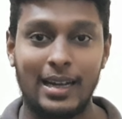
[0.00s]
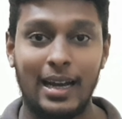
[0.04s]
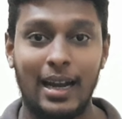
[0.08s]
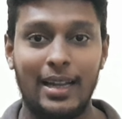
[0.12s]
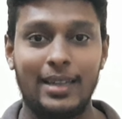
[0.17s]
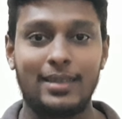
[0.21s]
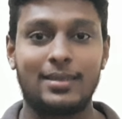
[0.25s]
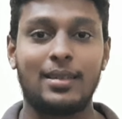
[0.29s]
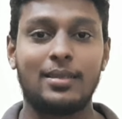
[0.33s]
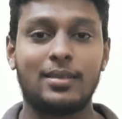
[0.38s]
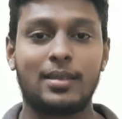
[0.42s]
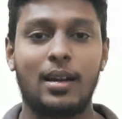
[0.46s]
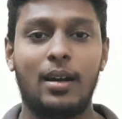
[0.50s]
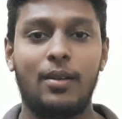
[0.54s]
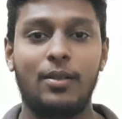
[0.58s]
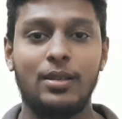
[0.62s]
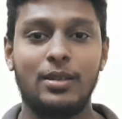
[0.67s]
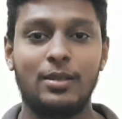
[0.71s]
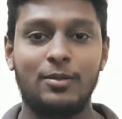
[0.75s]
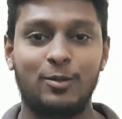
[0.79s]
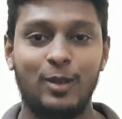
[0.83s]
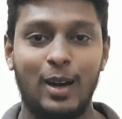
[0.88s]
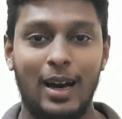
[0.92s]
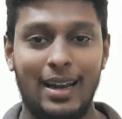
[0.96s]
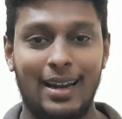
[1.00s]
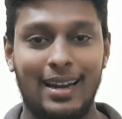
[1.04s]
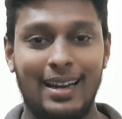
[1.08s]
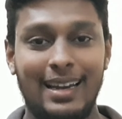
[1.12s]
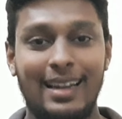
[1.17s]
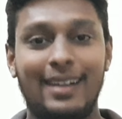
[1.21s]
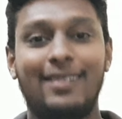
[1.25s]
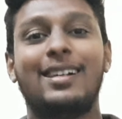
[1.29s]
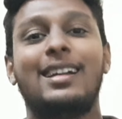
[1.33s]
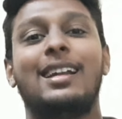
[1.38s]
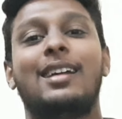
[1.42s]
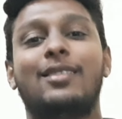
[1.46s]
கலெக்ஷன்ஸ்லாம் வந்து வேறு
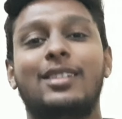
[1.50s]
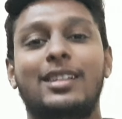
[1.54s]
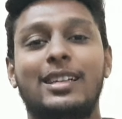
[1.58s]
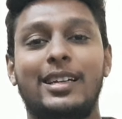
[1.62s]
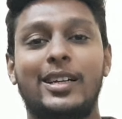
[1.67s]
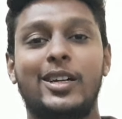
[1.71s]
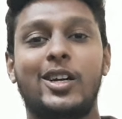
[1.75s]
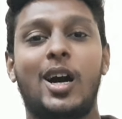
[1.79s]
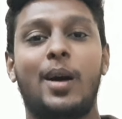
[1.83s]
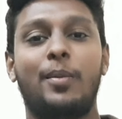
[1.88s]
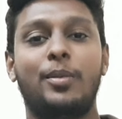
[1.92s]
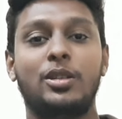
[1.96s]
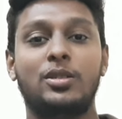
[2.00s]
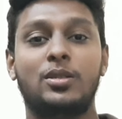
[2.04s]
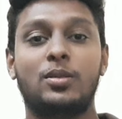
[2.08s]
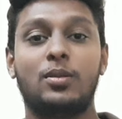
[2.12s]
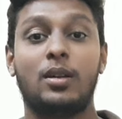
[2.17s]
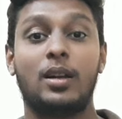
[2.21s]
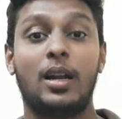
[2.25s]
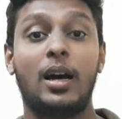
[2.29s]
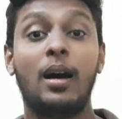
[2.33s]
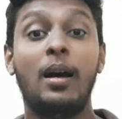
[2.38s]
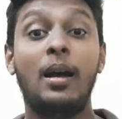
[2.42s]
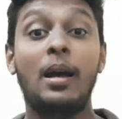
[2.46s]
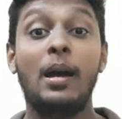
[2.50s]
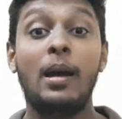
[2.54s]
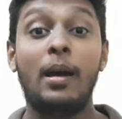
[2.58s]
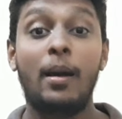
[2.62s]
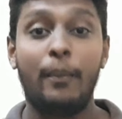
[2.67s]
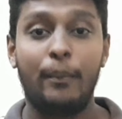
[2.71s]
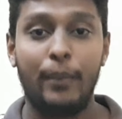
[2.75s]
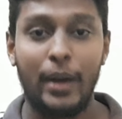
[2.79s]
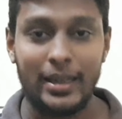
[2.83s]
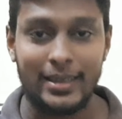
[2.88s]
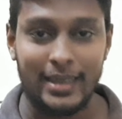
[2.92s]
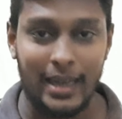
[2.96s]
லெவலில் வந்து இருக்கும் அப்படின்னு சொல்லலாம்
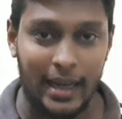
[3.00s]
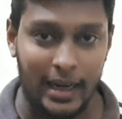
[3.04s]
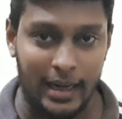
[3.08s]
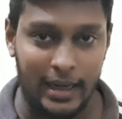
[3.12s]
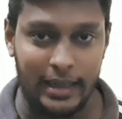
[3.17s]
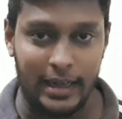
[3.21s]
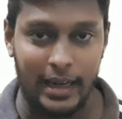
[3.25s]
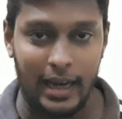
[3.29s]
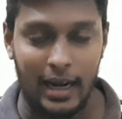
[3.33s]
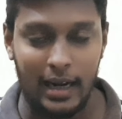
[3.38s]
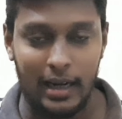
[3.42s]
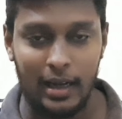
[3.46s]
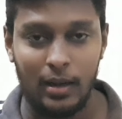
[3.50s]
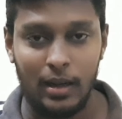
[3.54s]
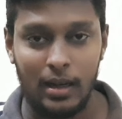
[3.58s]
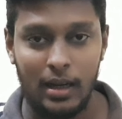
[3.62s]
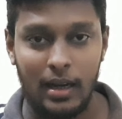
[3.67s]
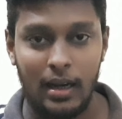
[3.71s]
மெஜாரிட்டியான